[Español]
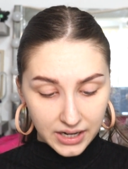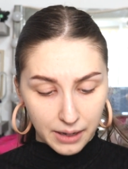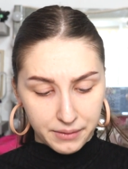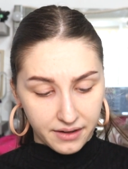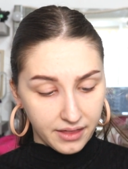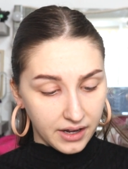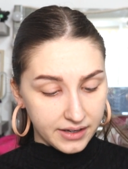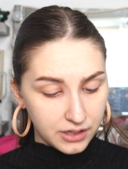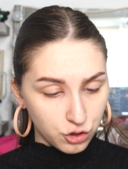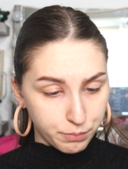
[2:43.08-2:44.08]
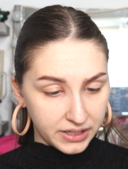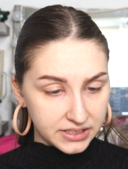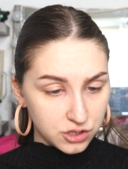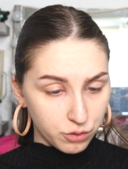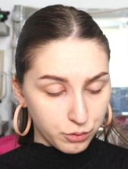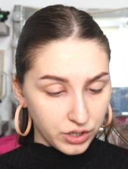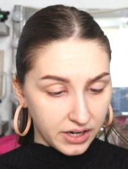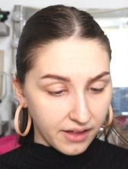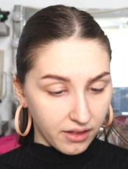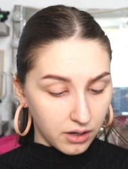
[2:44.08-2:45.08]
La verdad, y en los paquetes no
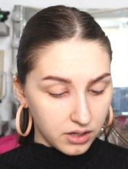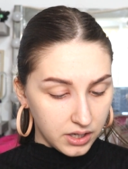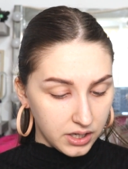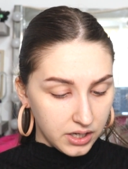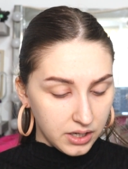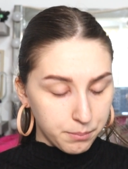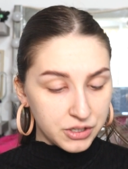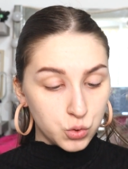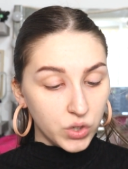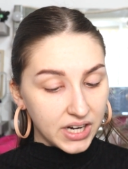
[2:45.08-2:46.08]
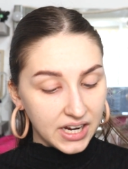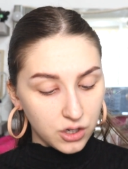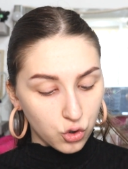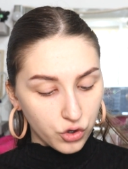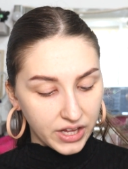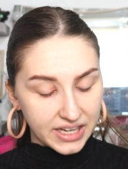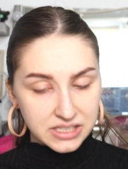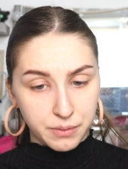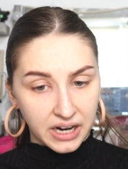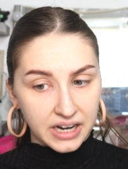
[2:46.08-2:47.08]
pone nada. Me suena algo de
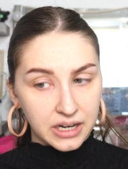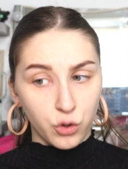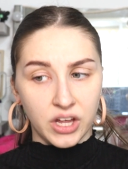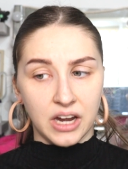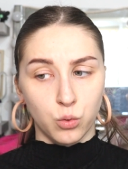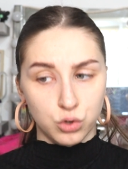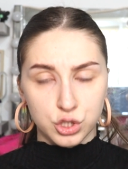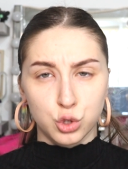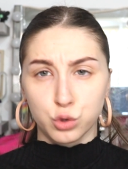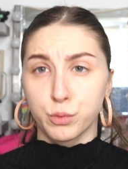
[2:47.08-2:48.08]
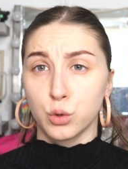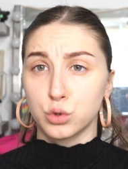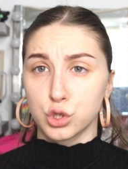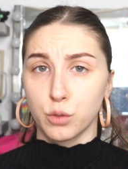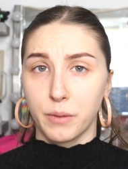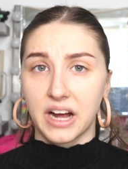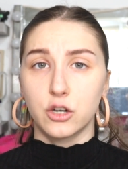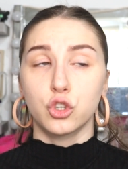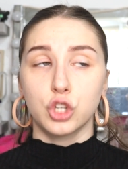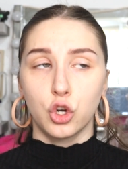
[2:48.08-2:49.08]
que es vegana o de que algunos de sus productos son
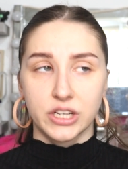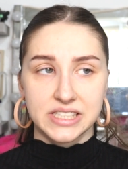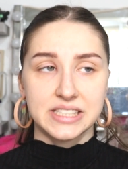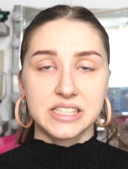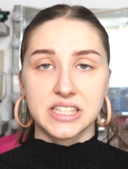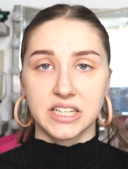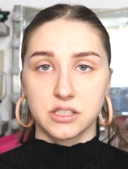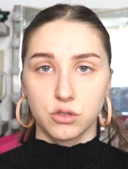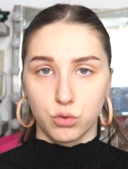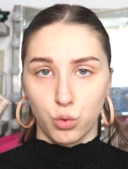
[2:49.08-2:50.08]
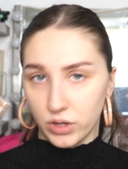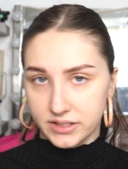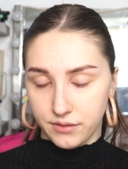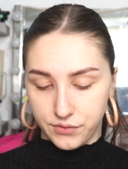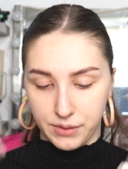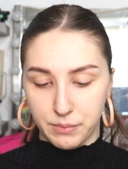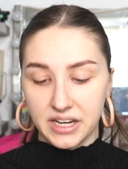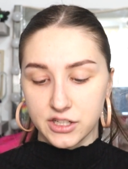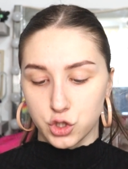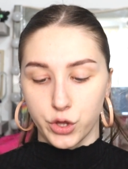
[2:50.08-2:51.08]
veganos. Lo que sí sé es que es cruelty free,
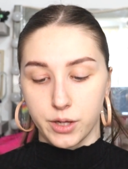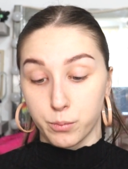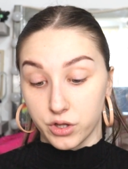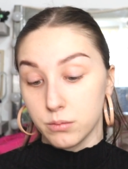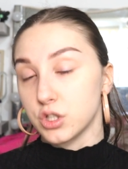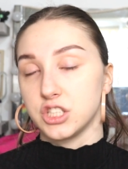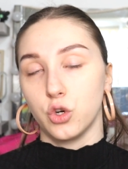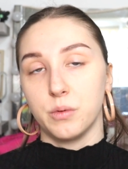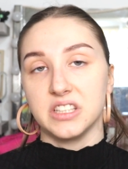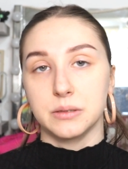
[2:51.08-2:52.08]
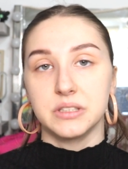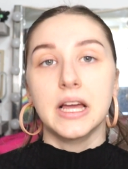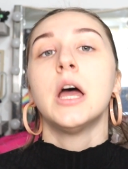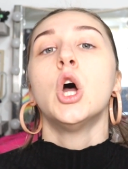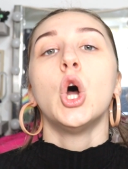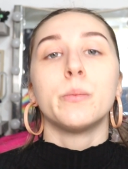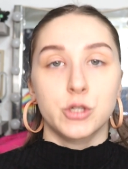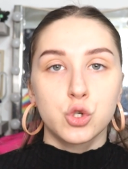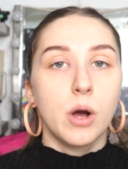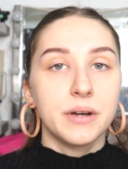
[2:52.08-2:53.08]
¿vale? Eso 100%, porque si no, evidentemente,
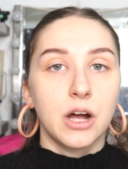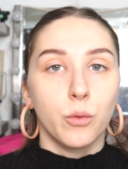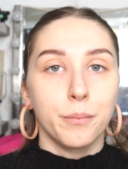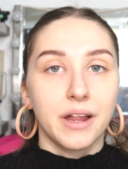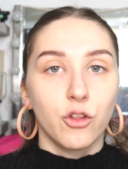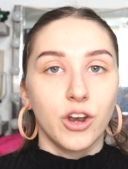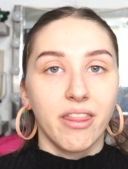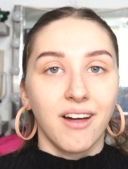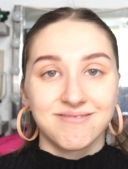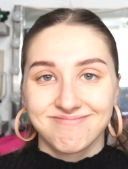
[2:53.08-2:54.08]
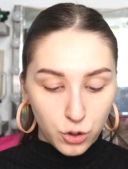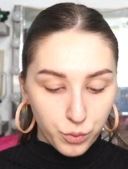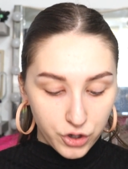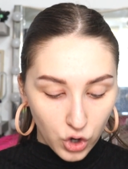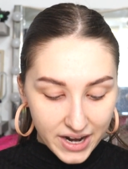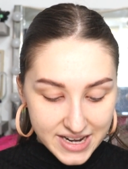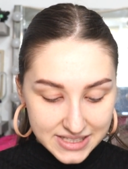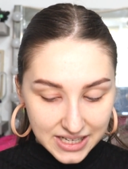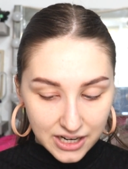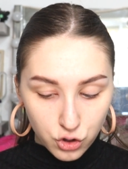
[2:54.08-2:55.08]
pues no habría comprado nada. Pero bueno, ahí
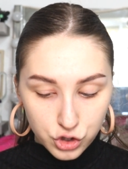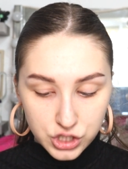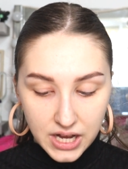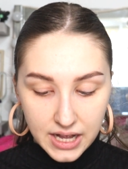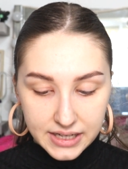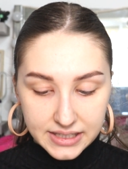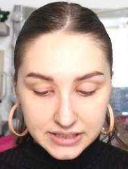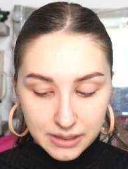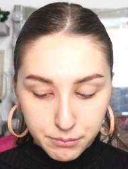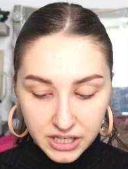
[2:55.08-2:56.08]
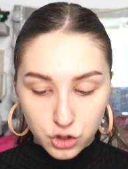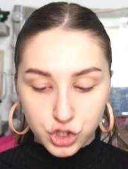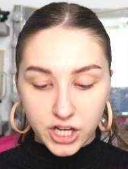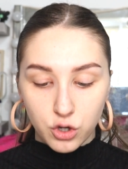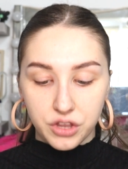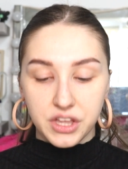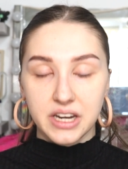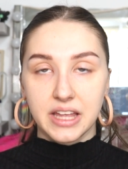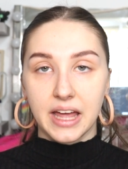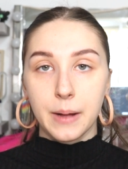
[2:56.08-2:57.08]
está la cosa y también os quiero
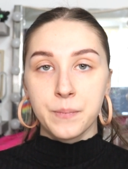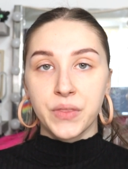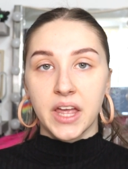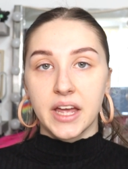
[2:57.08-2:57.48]
decir que